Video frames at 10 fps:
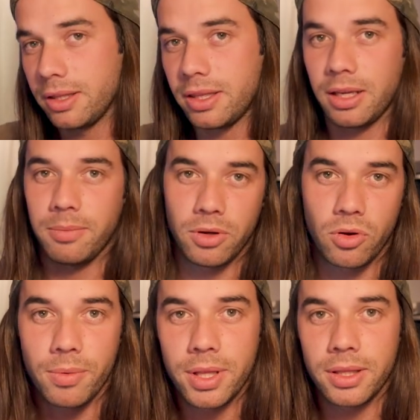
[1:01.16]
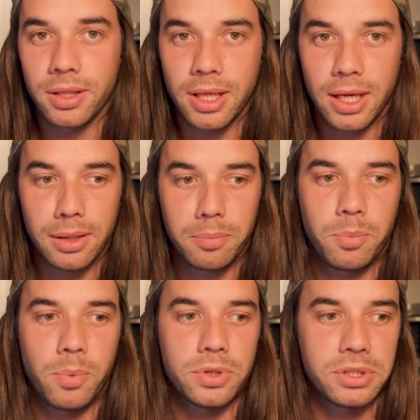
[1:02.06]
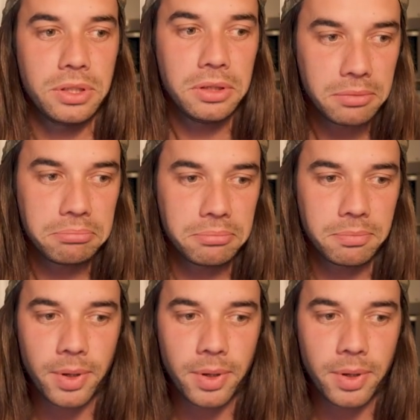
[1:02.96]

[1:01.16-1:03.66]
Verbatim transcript: gente que me lo comente y tal, pues sí que